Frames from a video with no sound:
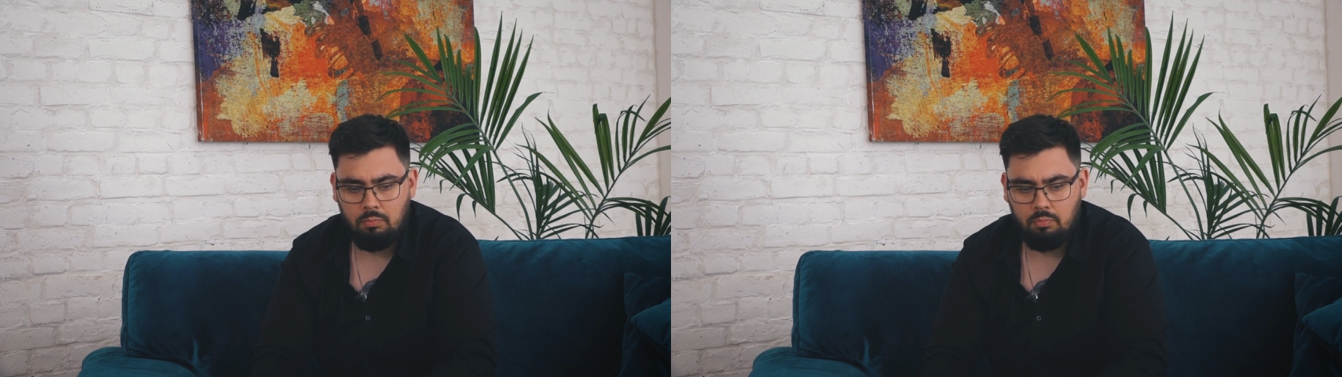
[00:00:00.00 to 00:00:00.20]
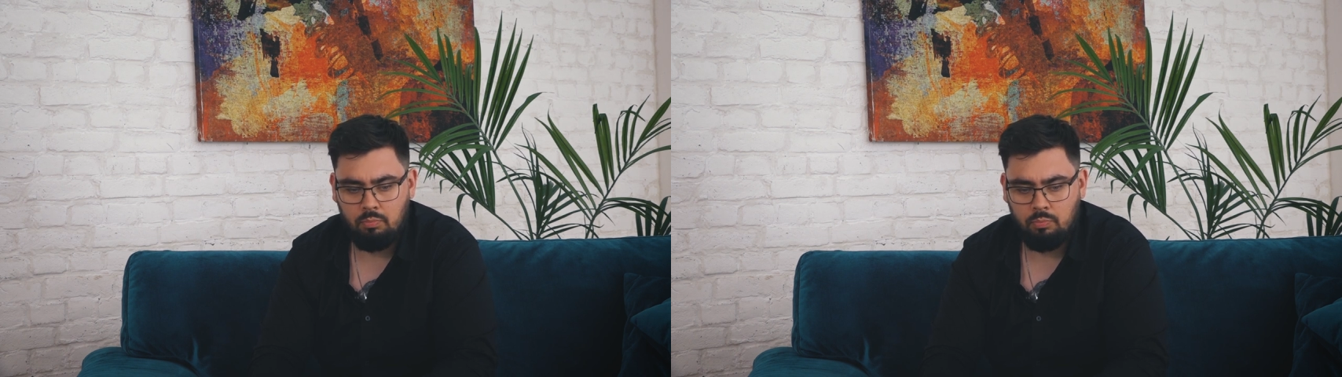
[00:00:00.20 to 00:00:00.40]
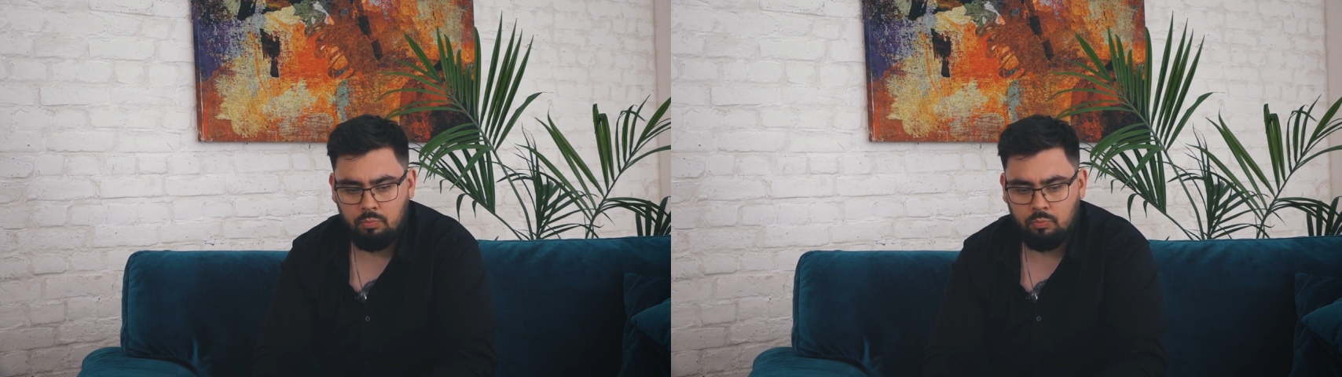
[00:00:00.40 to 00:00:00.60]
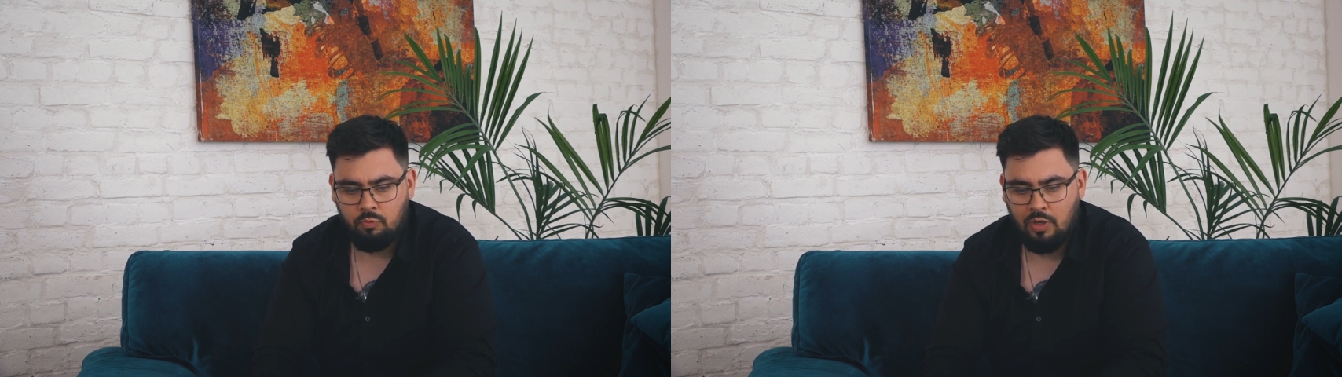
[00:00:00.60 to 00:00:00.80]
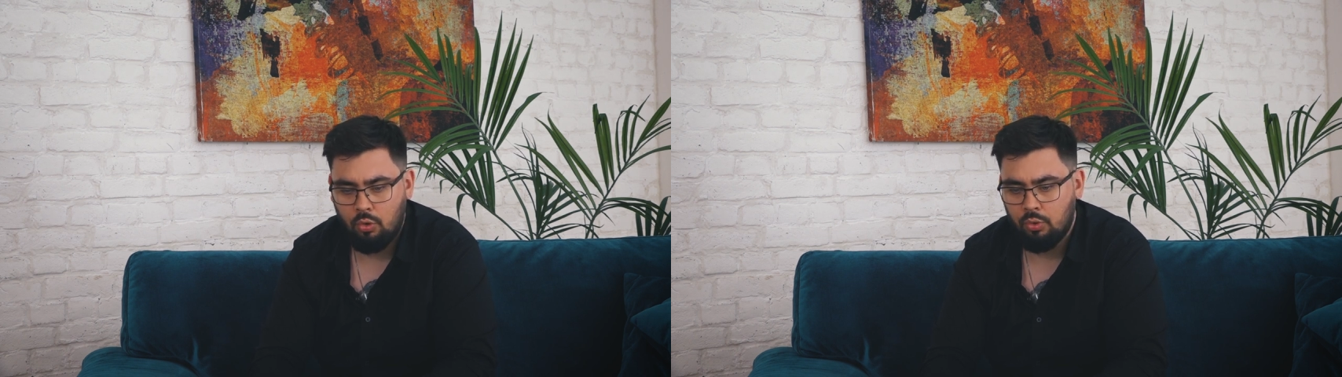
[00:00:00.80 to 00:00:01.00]

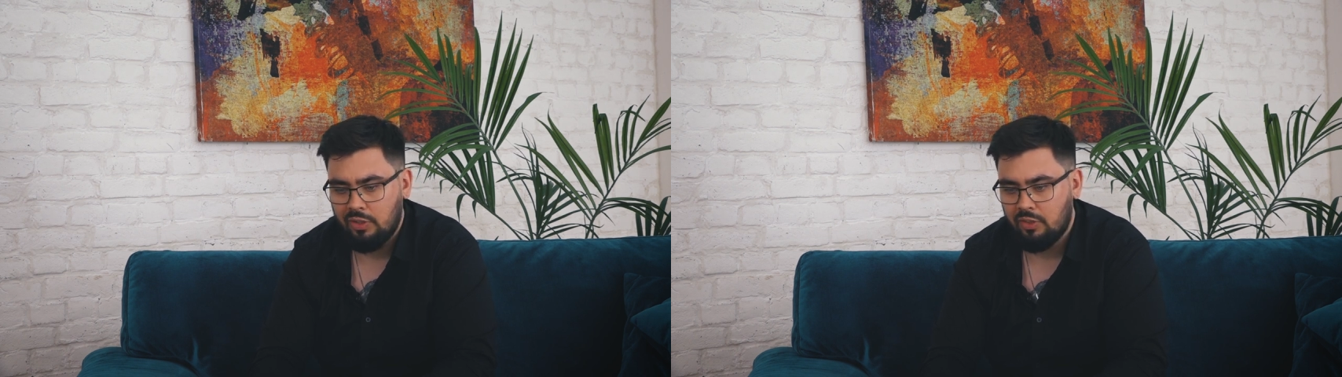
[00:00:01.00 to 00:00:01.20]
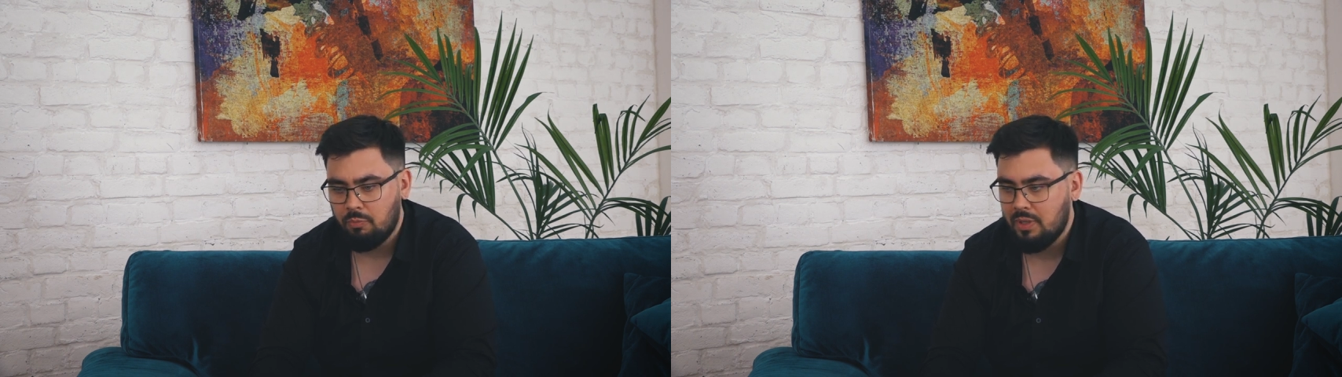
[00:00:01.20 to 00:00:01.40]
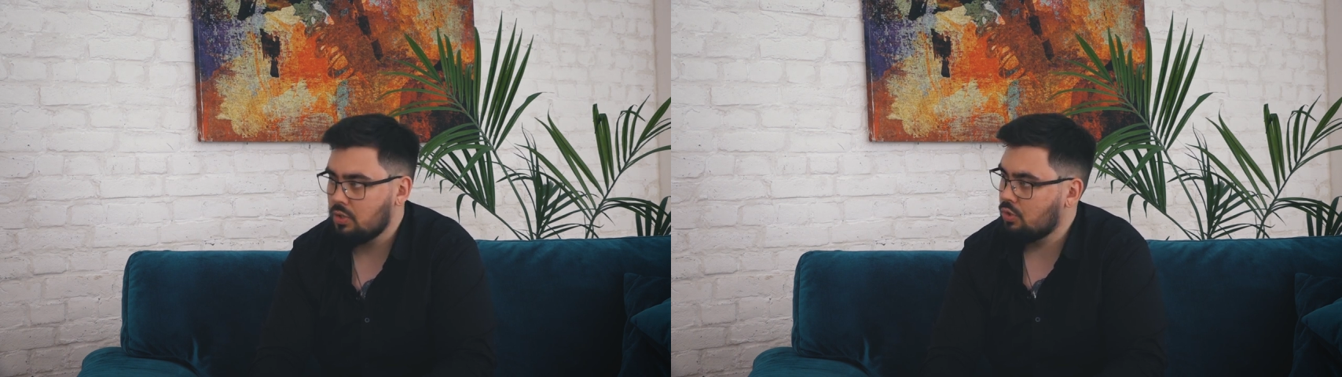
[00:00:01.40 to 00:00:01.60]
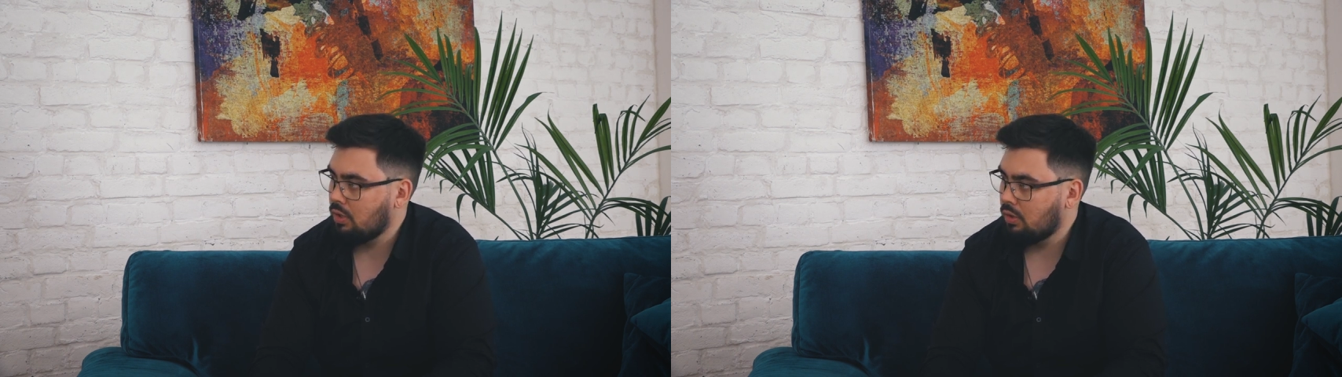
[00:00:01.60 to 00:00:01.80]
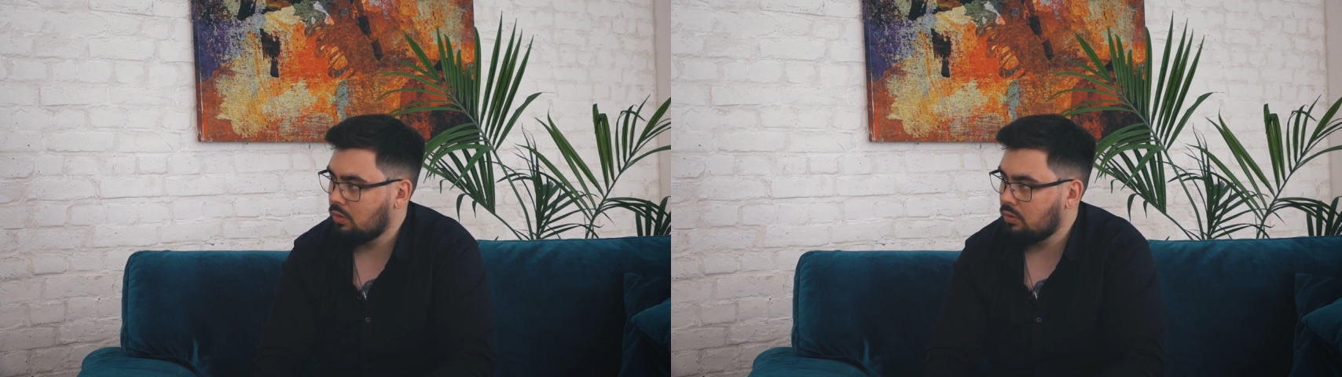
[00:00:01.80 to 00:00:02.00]
воронок в
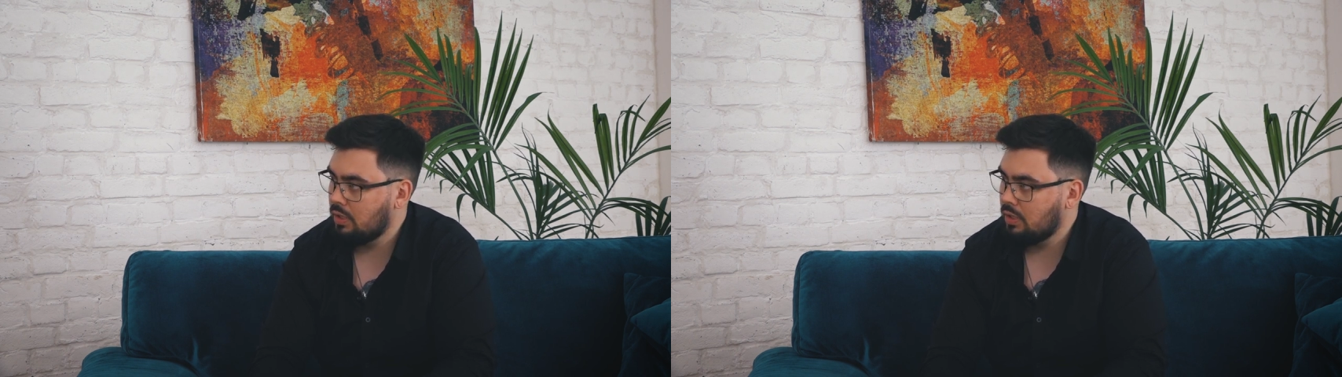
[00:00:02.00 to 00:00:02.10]
мессенджерах.